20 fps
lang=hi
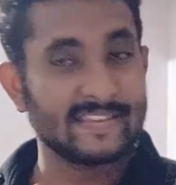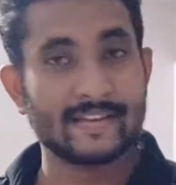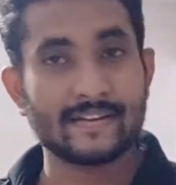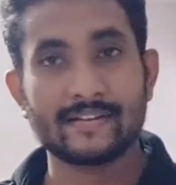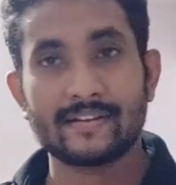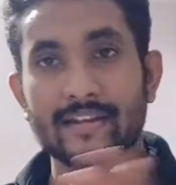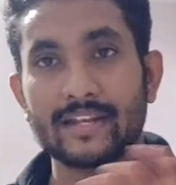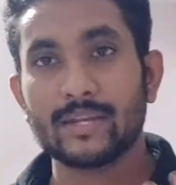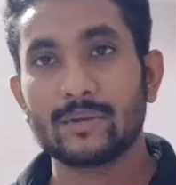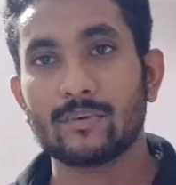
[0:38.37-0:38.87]

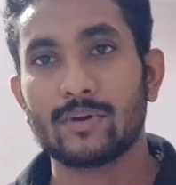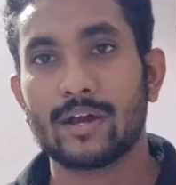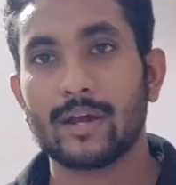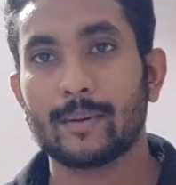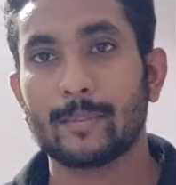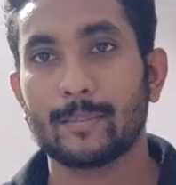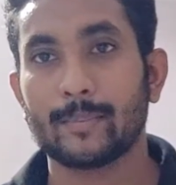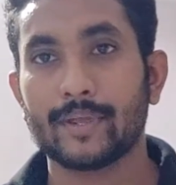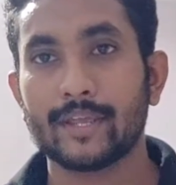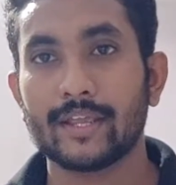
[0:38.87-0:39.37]
जनरली
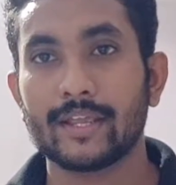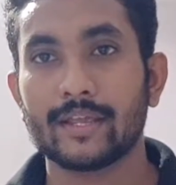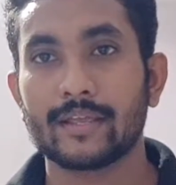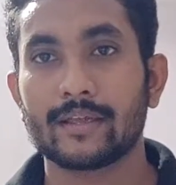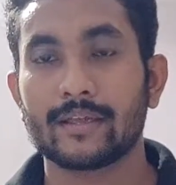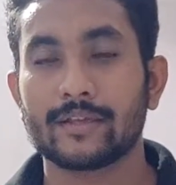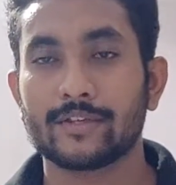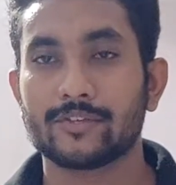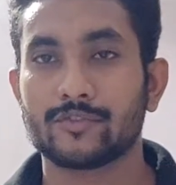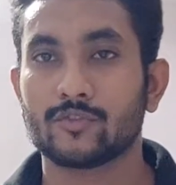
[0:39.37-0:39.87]
वहाँ पे
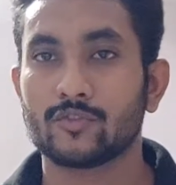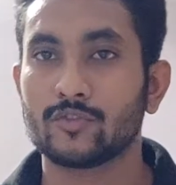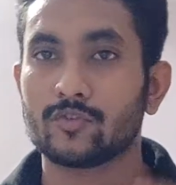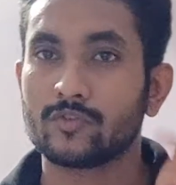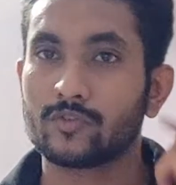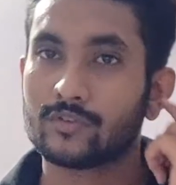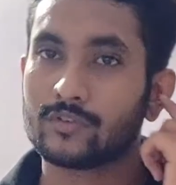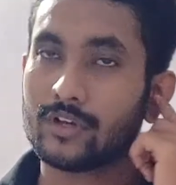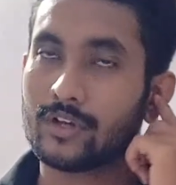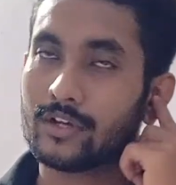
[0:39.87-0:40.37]
जो
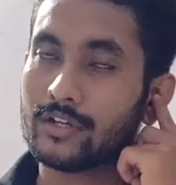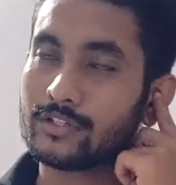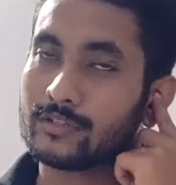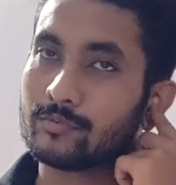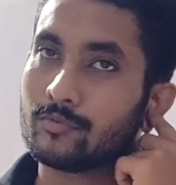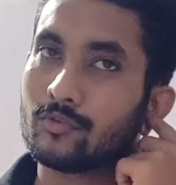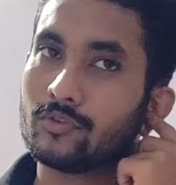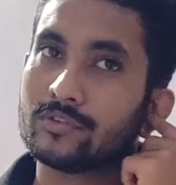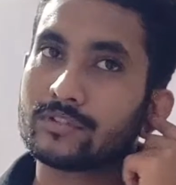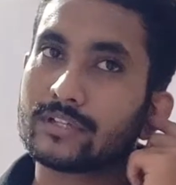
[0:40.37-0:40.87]

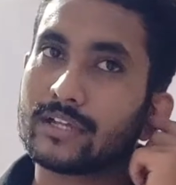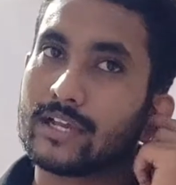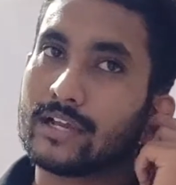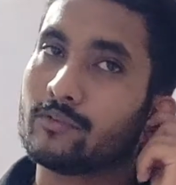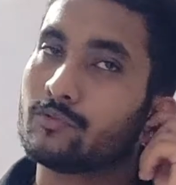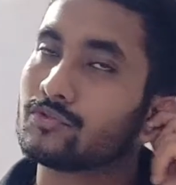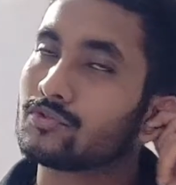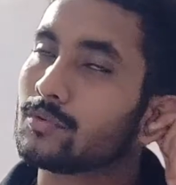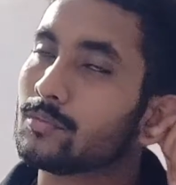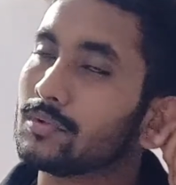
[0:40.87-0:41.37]
स्पोर्ट्स का
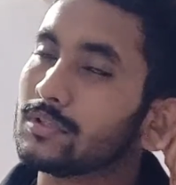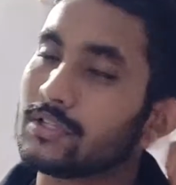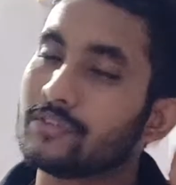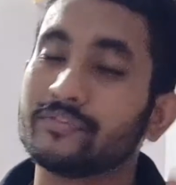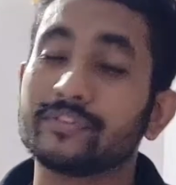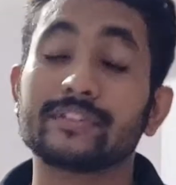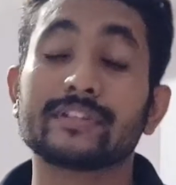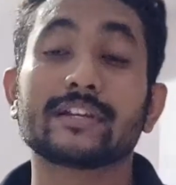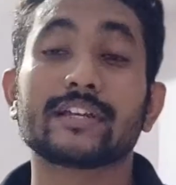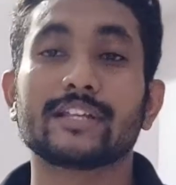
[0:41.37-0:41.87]
है उसको बोलते
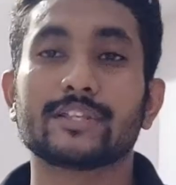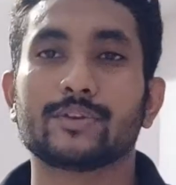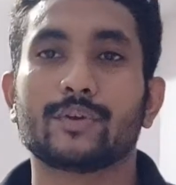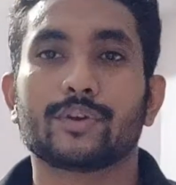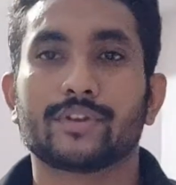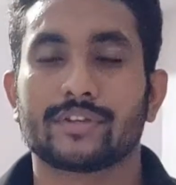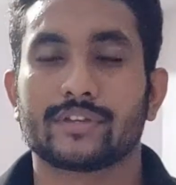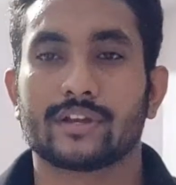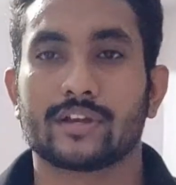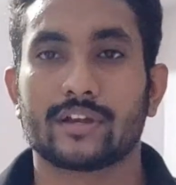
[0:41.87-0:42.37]
हैं फिजिकल
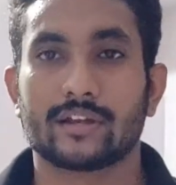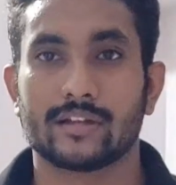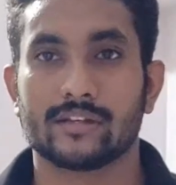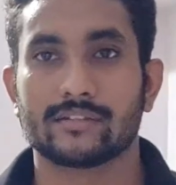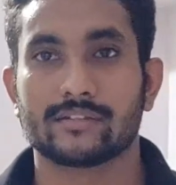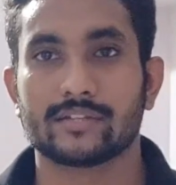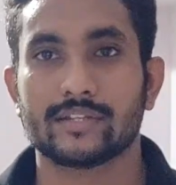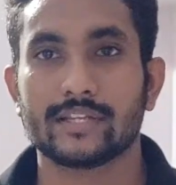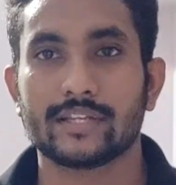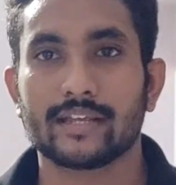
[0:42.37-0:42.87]
एजुकेशन का
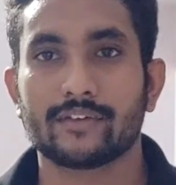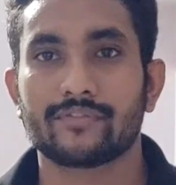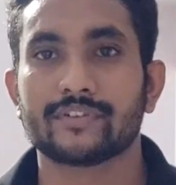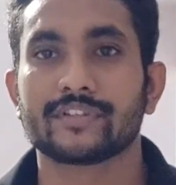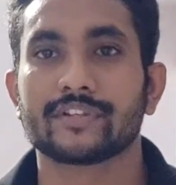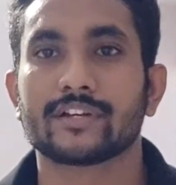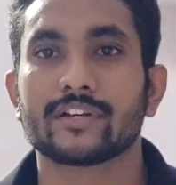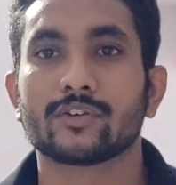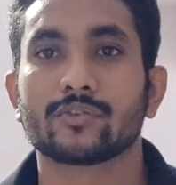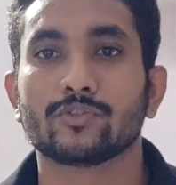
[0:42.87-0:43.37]
क्लास ठीक है
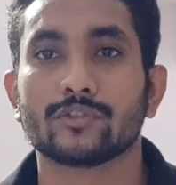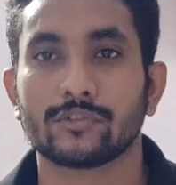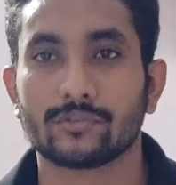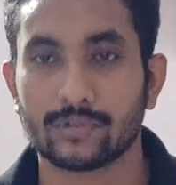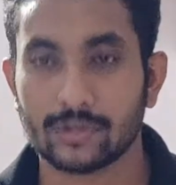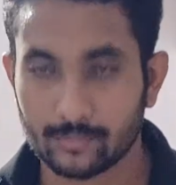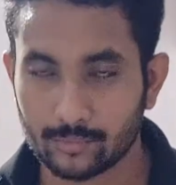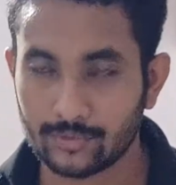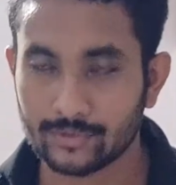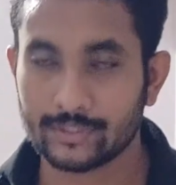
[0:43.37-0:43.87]
फिजिकल
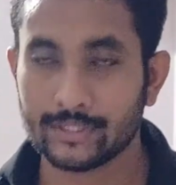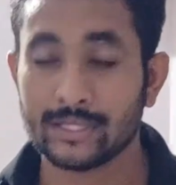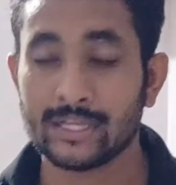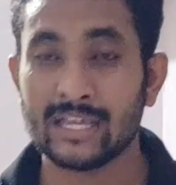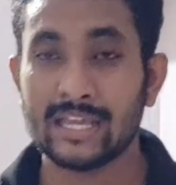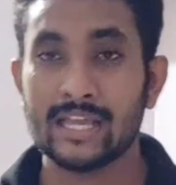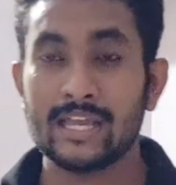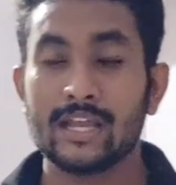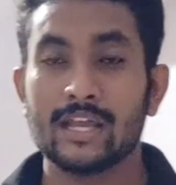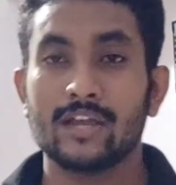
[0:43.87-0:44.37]
कुलतुरा बोलते
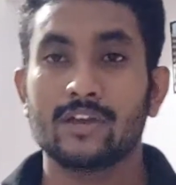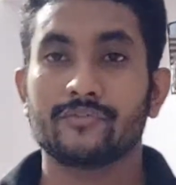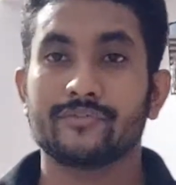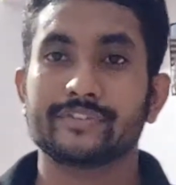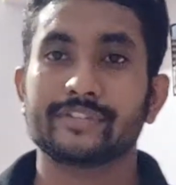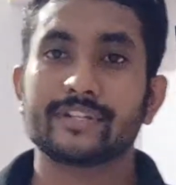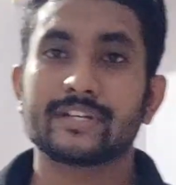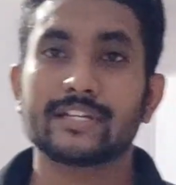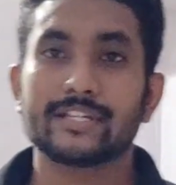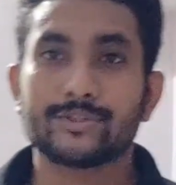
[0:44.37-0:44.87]
हैं
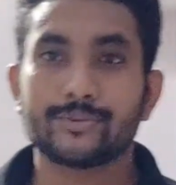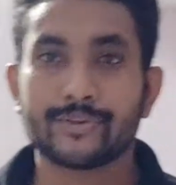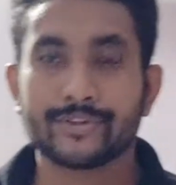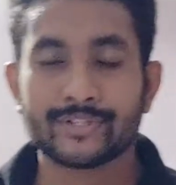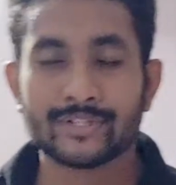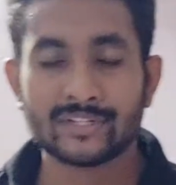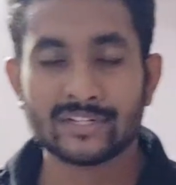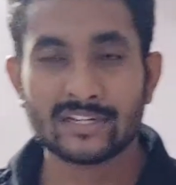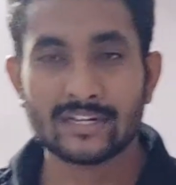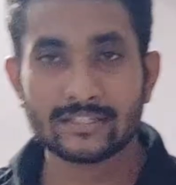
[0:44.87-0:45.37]
फिजिकल
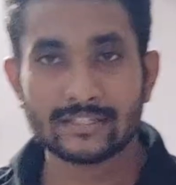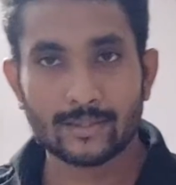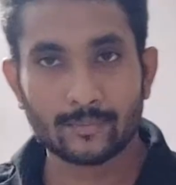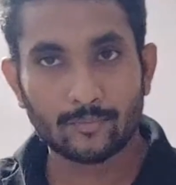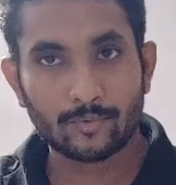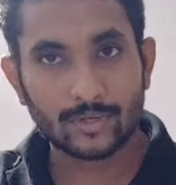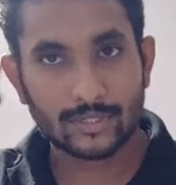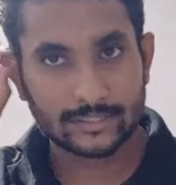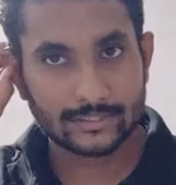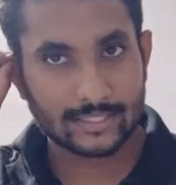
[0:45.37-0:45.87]
एजुकेशन क्लास
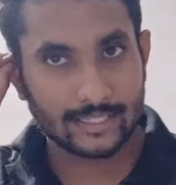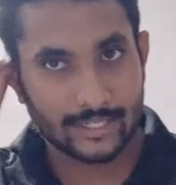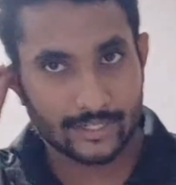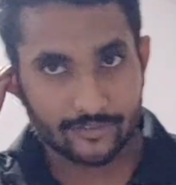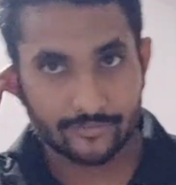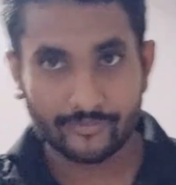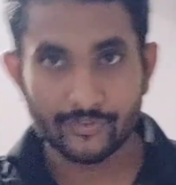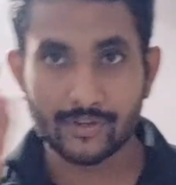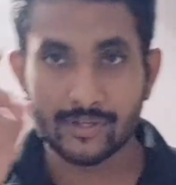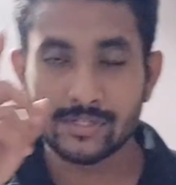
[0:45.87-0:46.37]
आपको लगता
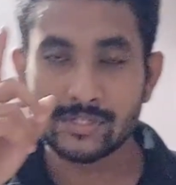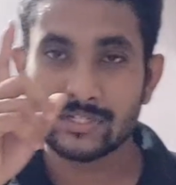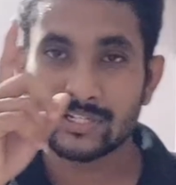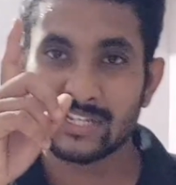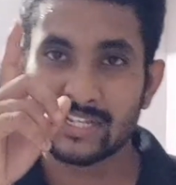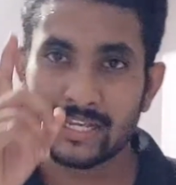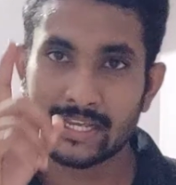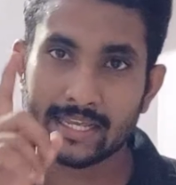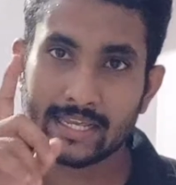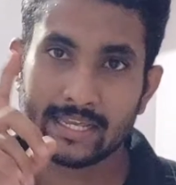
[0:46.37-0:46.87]
है
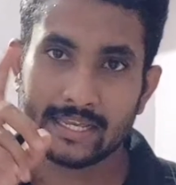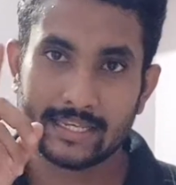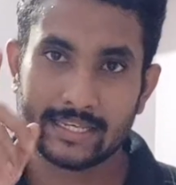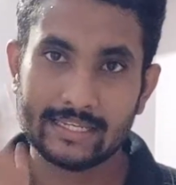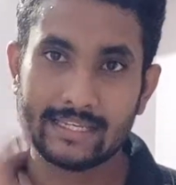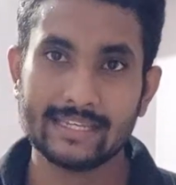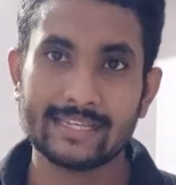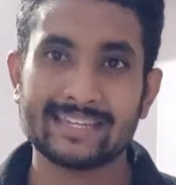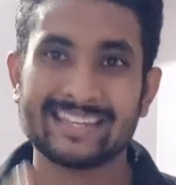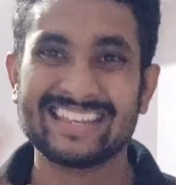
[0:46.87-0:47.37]
फर्स्ट
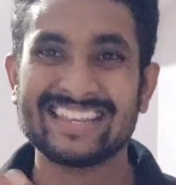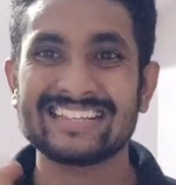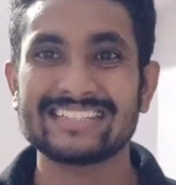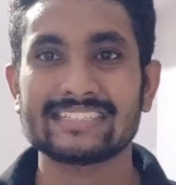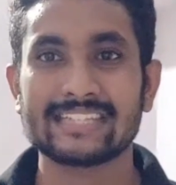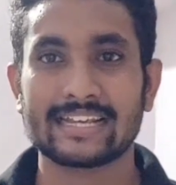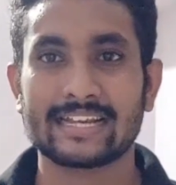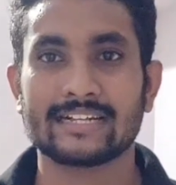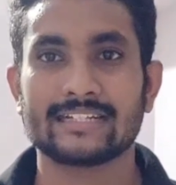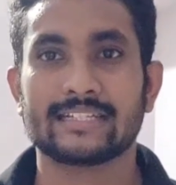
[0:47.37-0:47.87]
ईयर
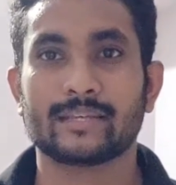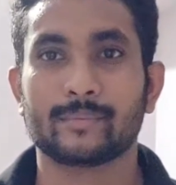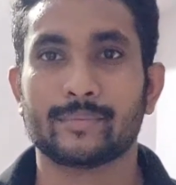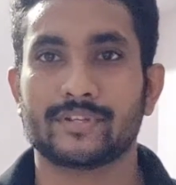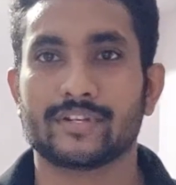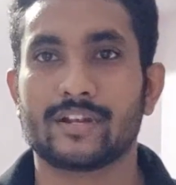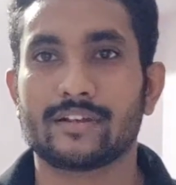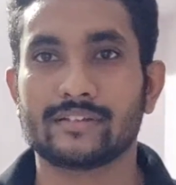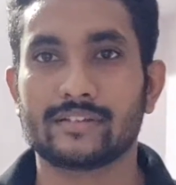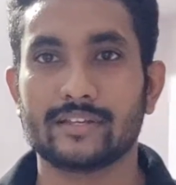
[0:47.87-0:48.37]
के सेकेंड
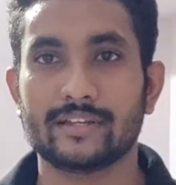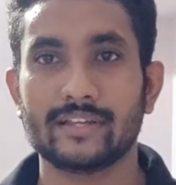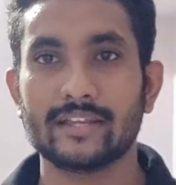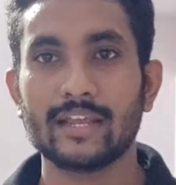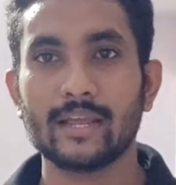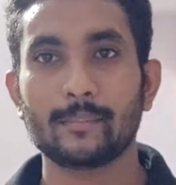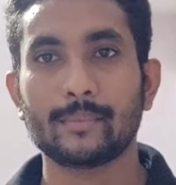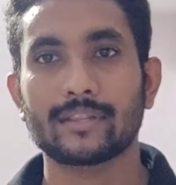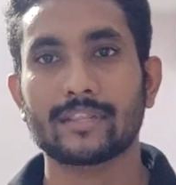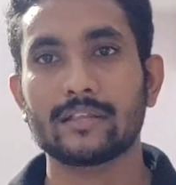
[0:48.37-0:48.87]
सेमिस्टर से
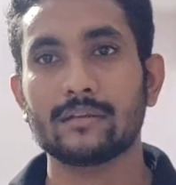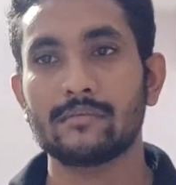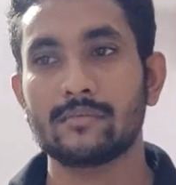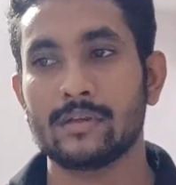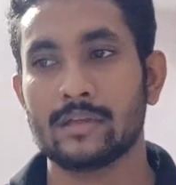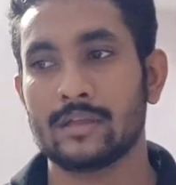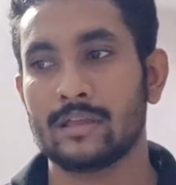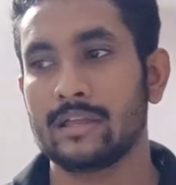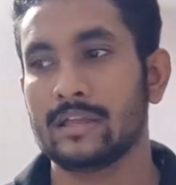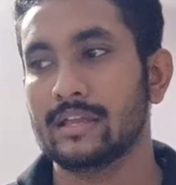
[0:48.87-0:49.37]
ठीक है मतलब
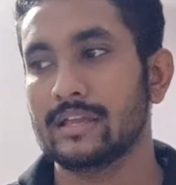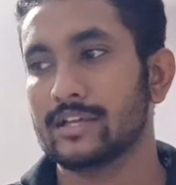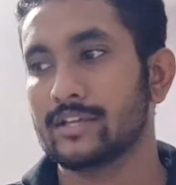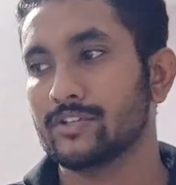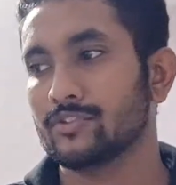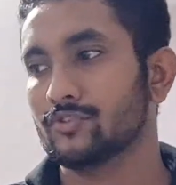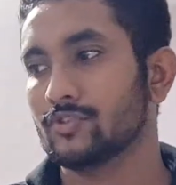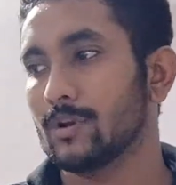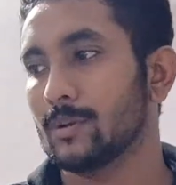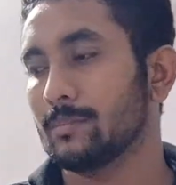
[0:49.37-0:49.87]

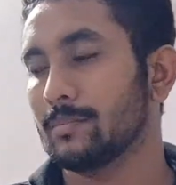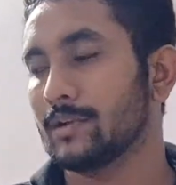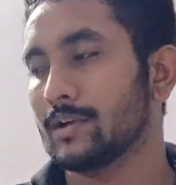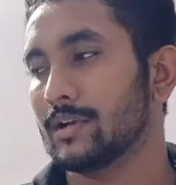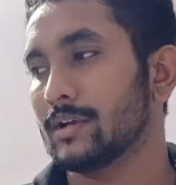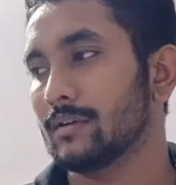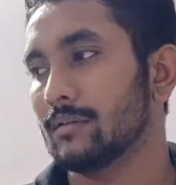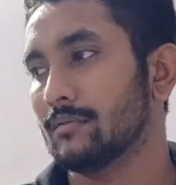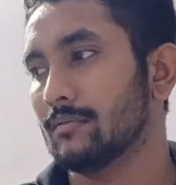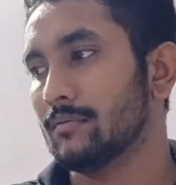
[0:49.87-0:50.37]
जो
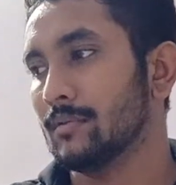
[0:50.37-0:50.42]
आपका